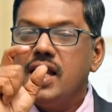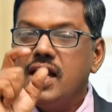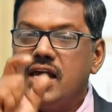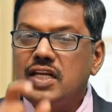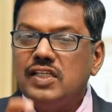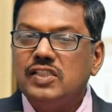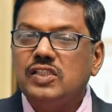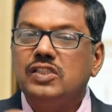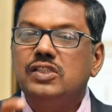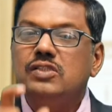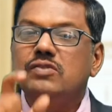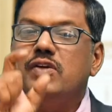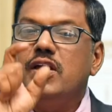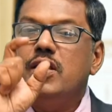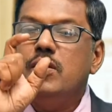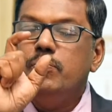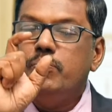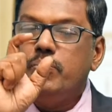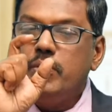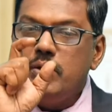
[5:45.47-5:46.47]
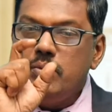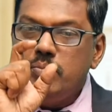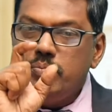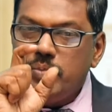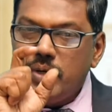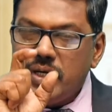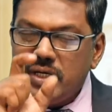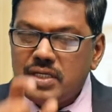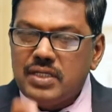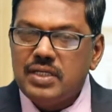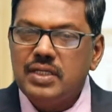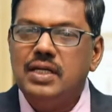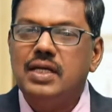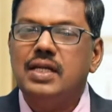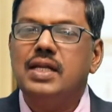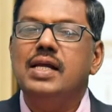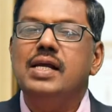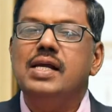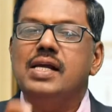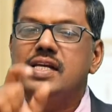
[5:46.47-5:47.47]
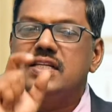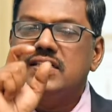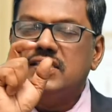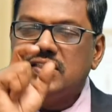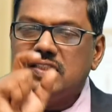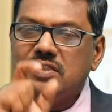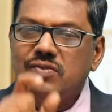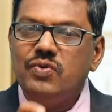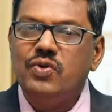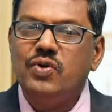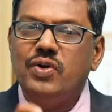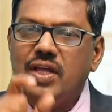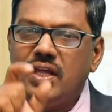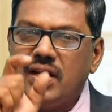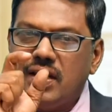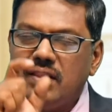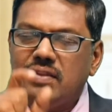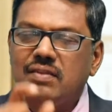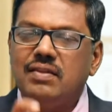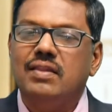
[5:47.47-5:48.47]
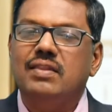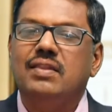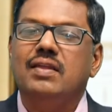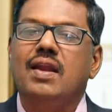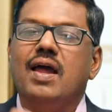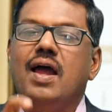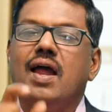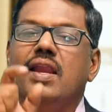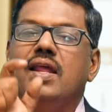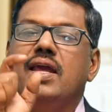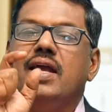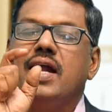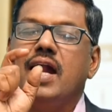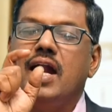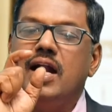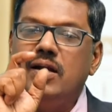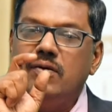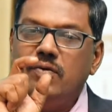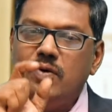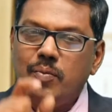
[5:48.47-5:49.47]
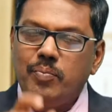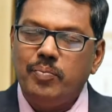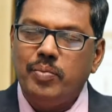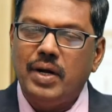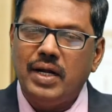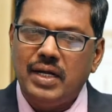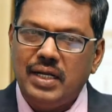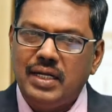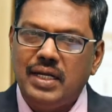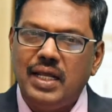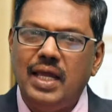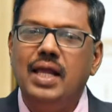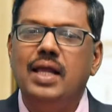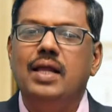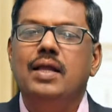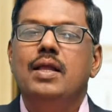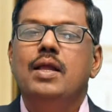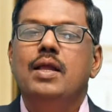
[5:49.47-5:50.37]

கிறிஸ்துவை பின்பற்றுகிற கிறிஸ்துவனுடைய இரத்தத்தினாலே கழுவப்பட்ட